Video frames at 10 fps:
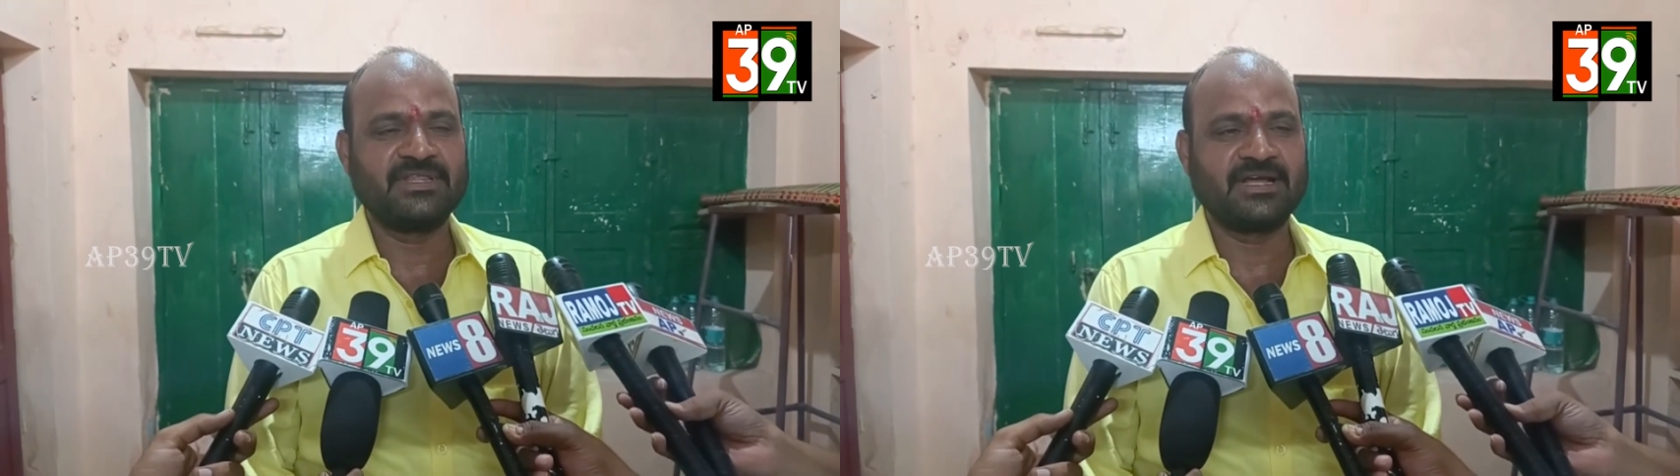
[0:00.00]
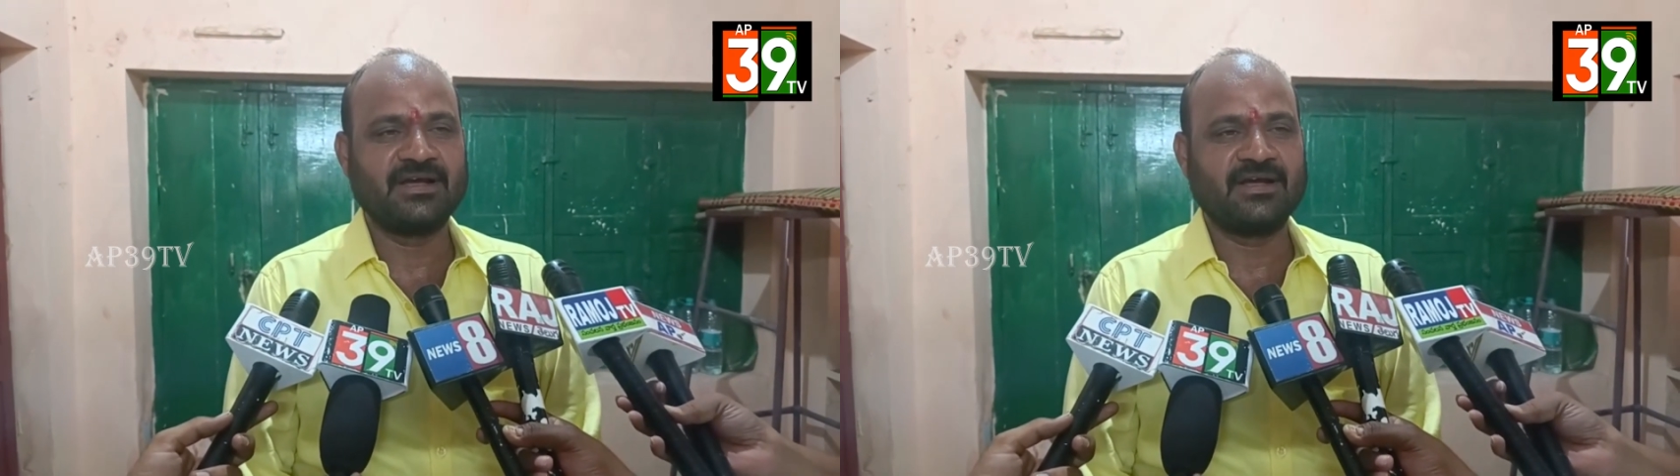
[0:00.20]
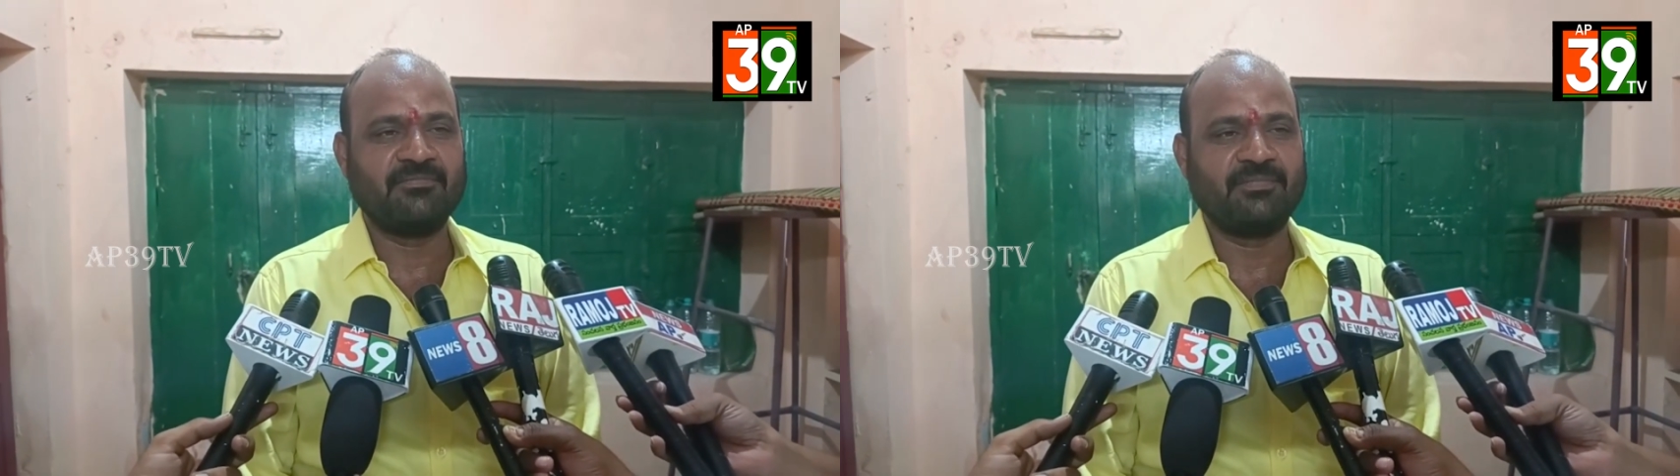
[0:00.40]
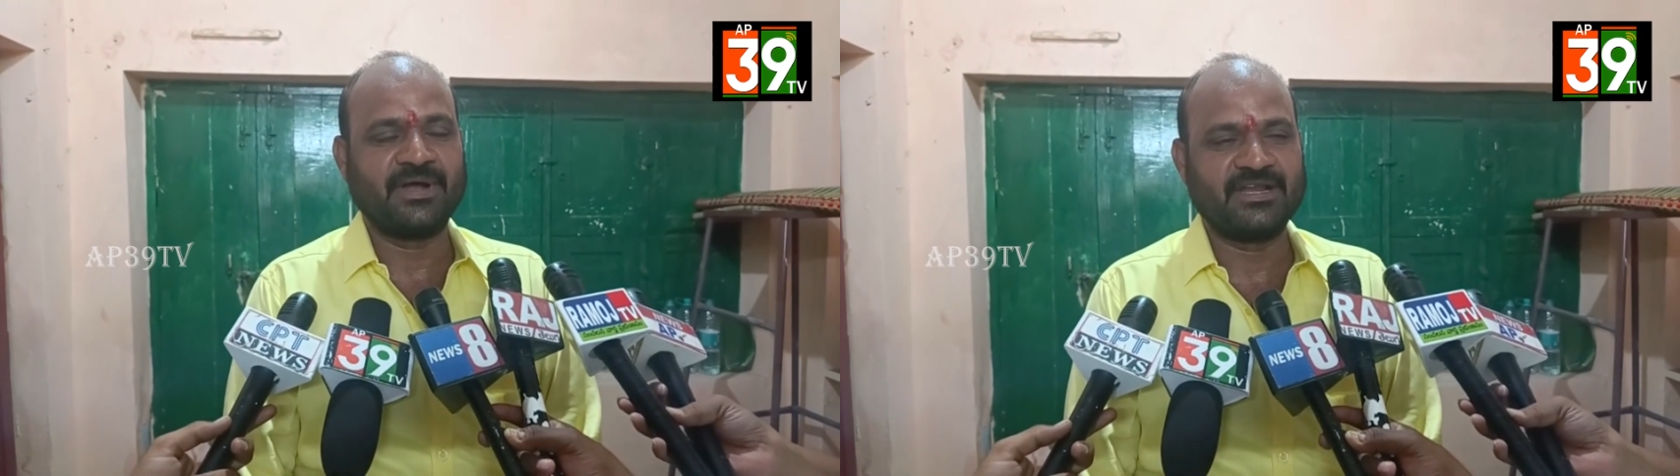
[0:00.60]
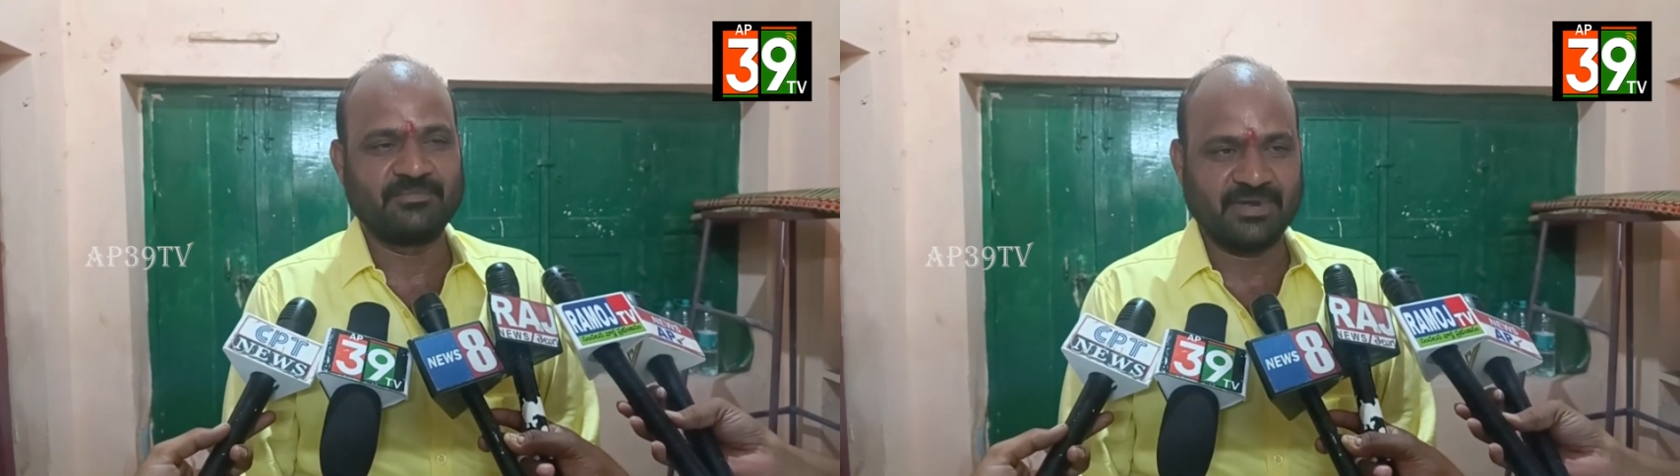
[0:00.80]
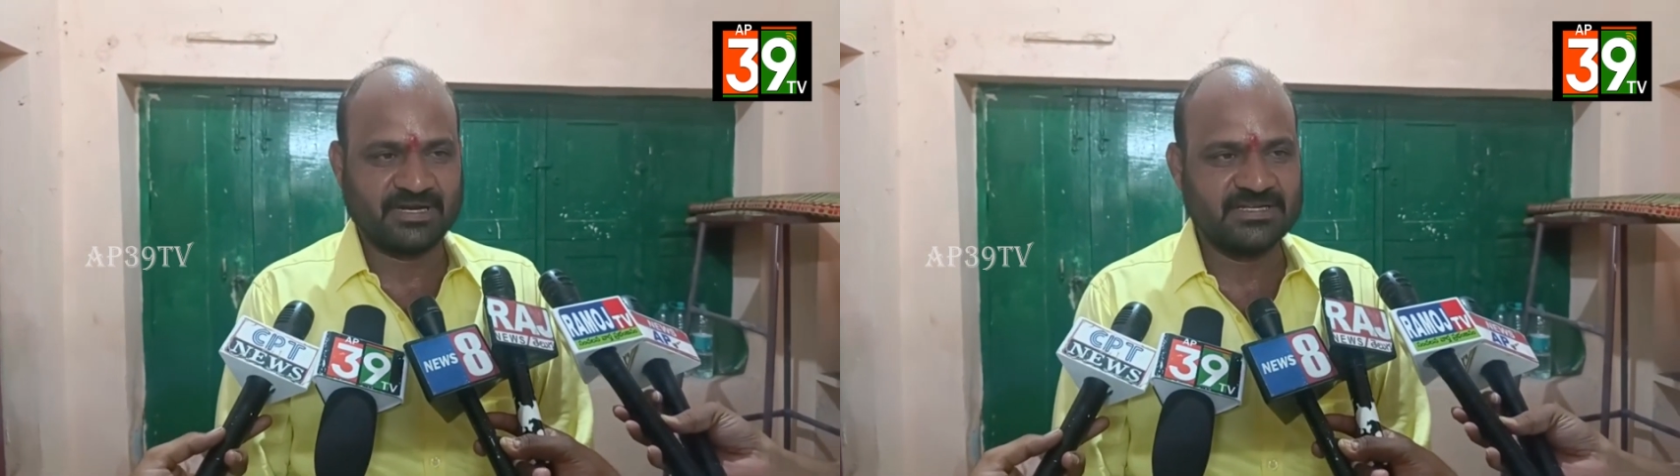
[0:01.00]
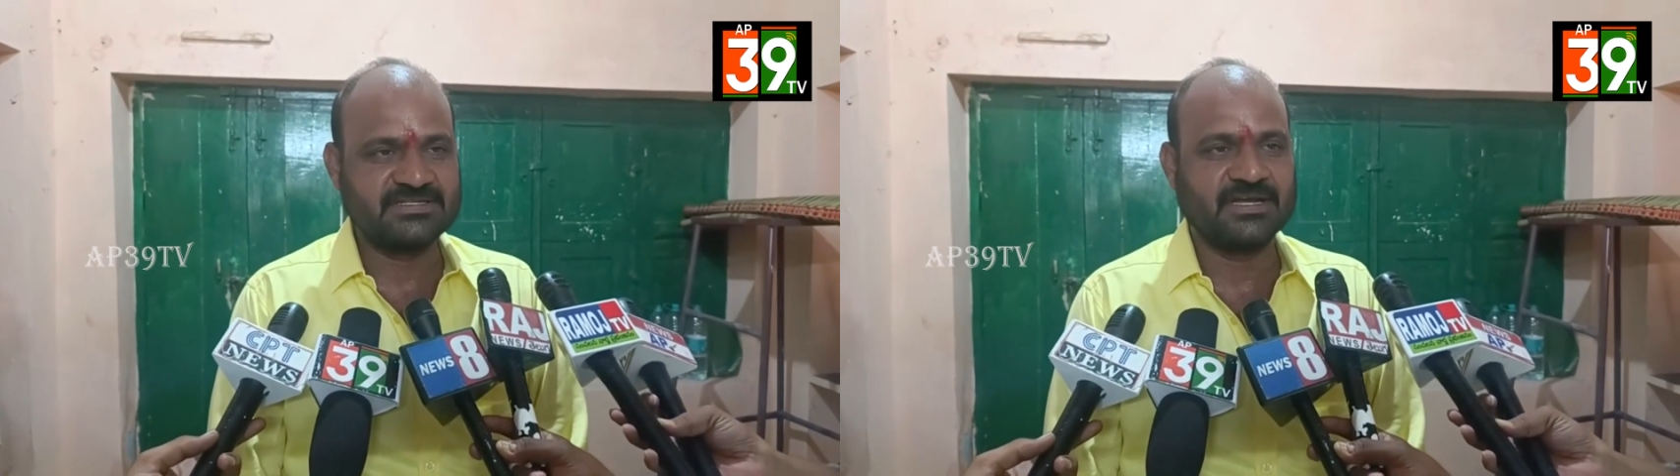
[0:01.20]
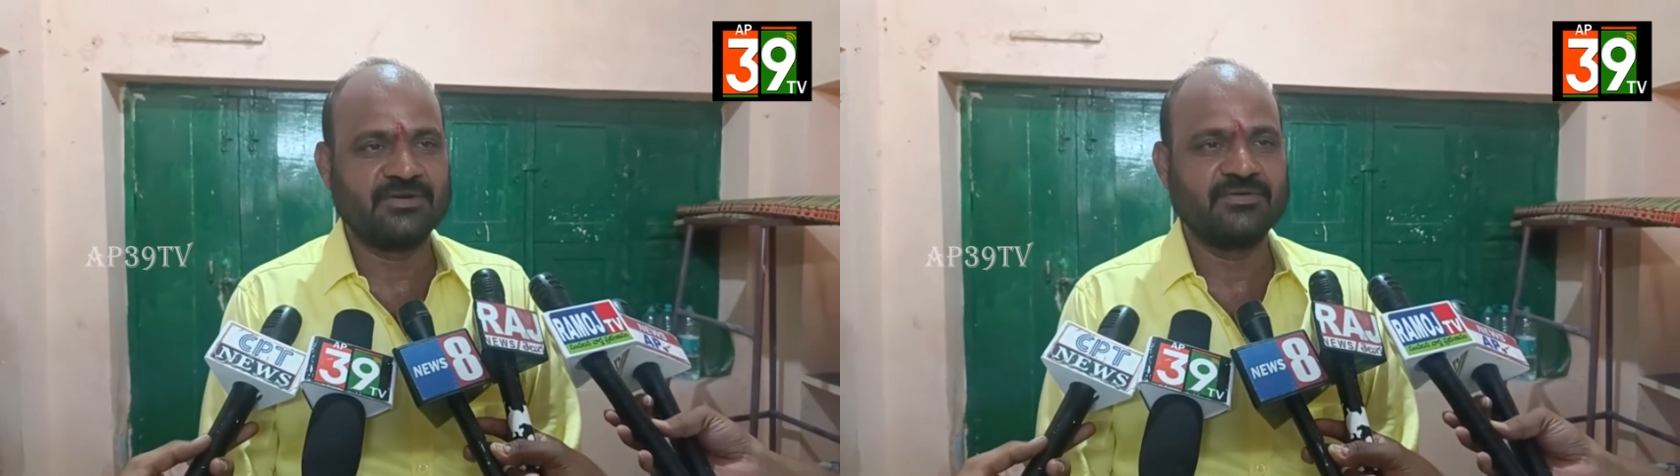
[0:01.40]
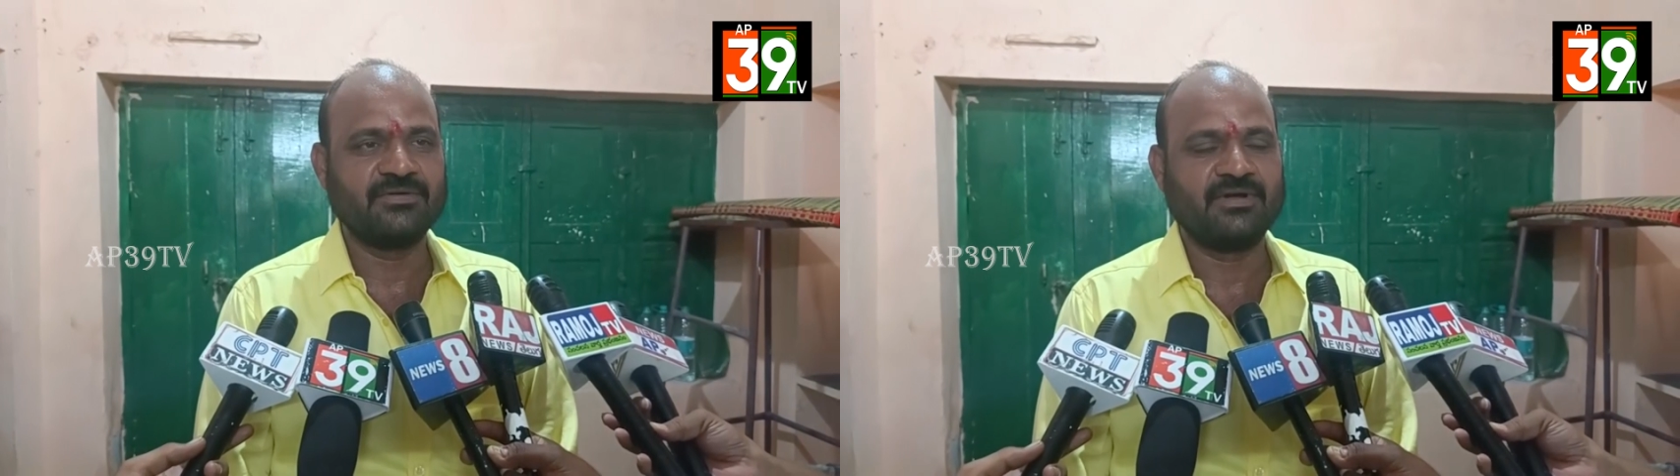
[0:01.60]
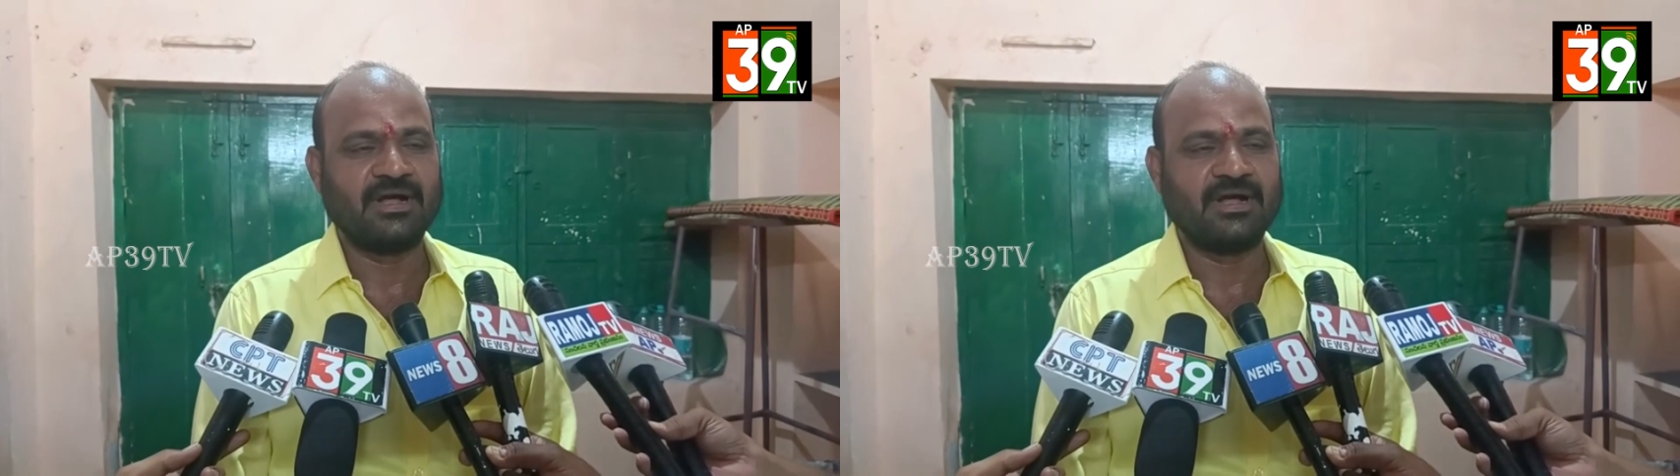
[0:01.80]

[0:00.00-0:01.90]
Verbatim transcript: పేదగా పార్టీ ప్రకటించారు